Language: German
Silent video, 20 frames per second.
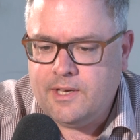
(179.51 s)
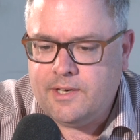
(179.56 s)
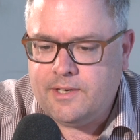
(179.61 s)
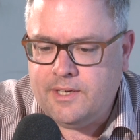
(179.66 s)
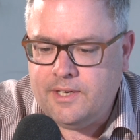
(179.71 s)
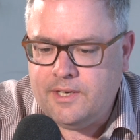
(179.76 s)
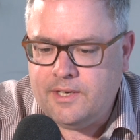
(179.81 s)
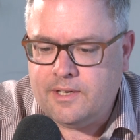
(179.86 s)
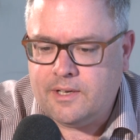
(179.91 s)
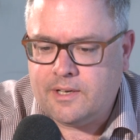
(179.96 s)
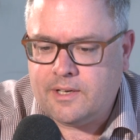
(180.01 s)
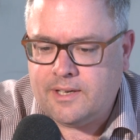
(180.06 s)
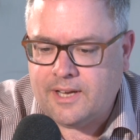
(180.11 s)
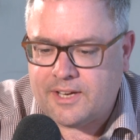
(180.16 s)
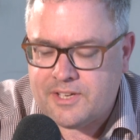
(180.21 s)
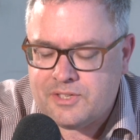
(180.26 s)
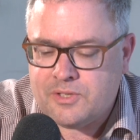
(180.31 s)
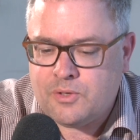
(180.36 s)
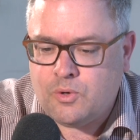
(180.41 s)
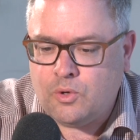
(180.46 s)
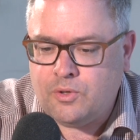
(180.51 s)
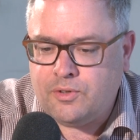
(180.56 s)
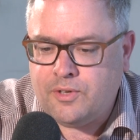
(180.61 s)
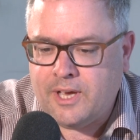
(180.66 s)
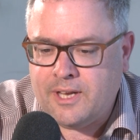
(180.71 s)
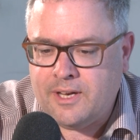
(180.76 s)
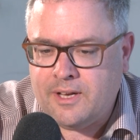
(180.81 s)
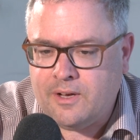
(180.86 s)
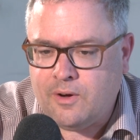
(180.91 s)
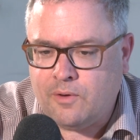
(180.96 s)
Die
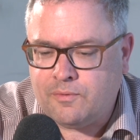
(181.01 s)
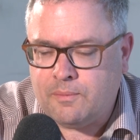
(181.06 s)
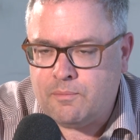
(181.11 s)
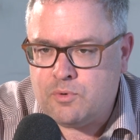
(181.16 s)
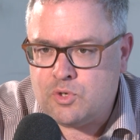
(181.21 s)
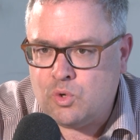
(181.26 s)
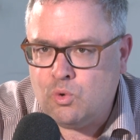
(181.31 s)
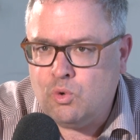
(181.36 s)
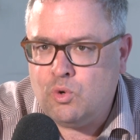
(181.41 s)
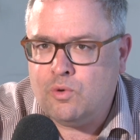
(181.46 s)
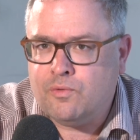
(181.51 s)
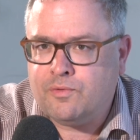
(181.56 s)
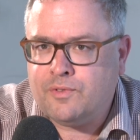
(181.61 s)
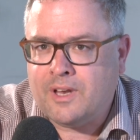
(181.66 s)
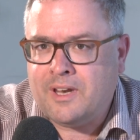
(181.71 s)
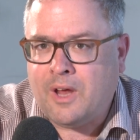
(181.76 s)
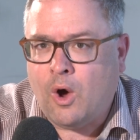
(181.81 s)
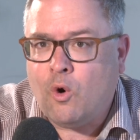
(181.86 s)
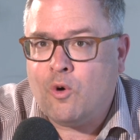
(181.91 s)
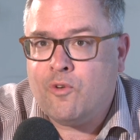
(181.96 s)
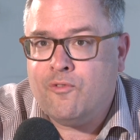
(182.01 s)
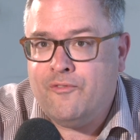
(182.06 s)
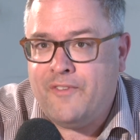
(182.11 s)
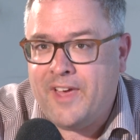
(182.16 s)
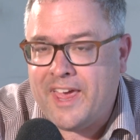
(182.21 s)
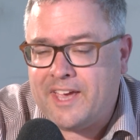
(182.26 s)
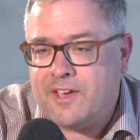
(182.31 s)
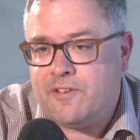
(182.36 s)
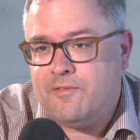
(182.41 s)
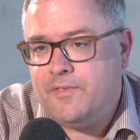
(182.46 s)
Klassencontainer auf dem Schulhof dann auch
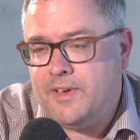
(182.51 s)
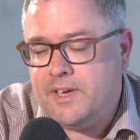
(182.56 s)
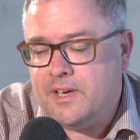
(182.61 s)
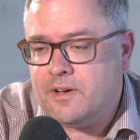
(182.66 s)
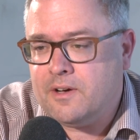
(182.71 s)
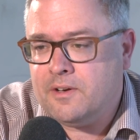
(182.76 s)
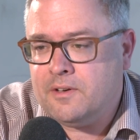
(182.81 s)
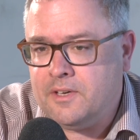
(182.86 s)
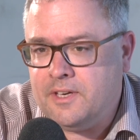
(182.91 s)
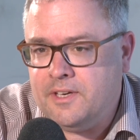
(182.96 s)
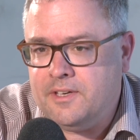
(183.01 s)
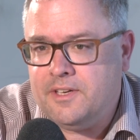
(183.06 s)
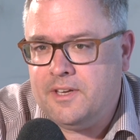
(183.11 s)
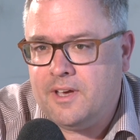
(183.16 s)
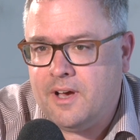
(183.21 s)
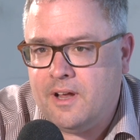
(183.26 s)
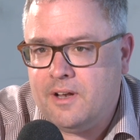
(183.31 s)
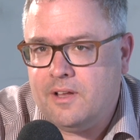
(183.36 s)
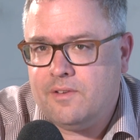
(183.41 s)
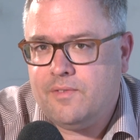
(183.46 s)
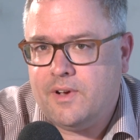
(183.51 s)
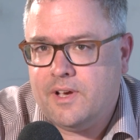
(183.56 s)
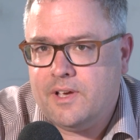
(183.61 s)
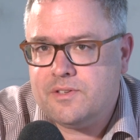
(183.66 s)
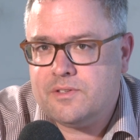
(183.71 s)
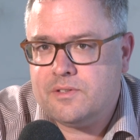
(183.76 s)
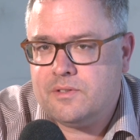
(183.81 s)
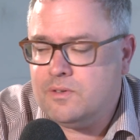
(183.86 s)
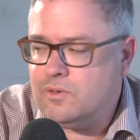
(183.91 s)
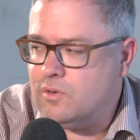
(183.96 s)
weg wären,
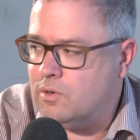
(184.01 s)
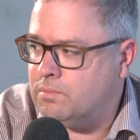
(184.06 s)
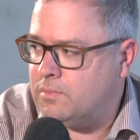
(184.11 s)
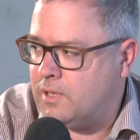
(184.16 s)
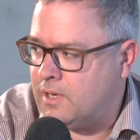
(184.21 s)
idealerweise, um